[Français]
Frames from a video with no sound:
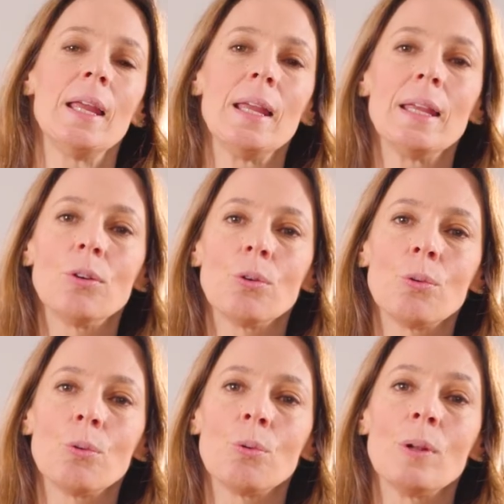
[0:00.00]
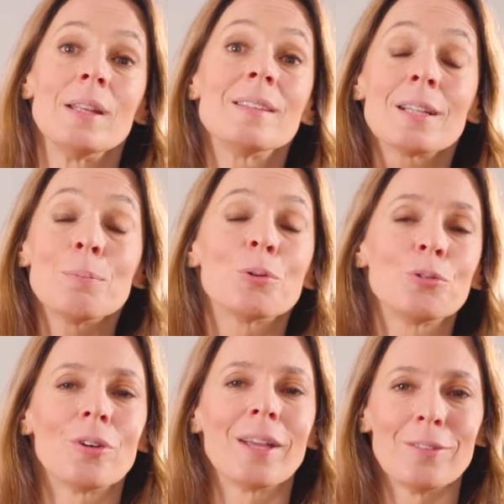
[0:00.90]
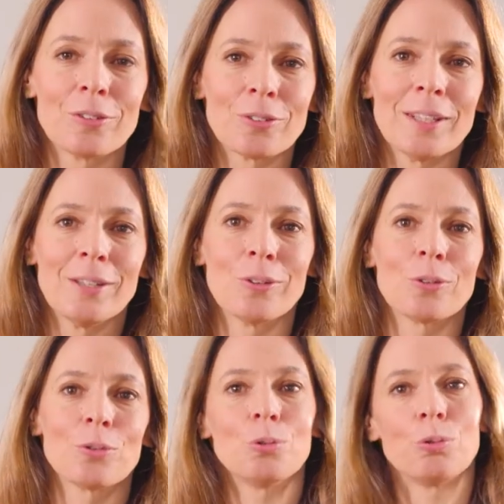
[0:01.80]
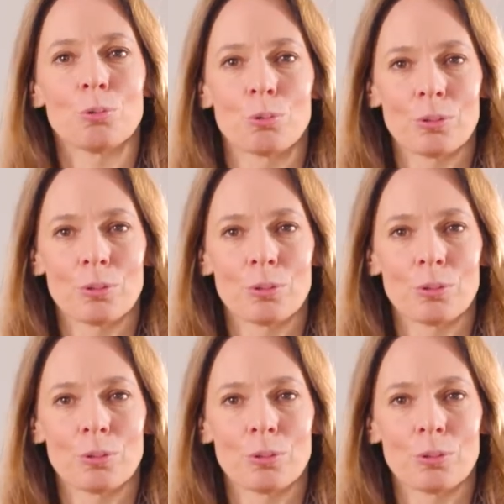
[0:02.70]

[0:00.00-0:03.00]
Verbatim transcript: et que les 5% restants d'ailleurs, ce sont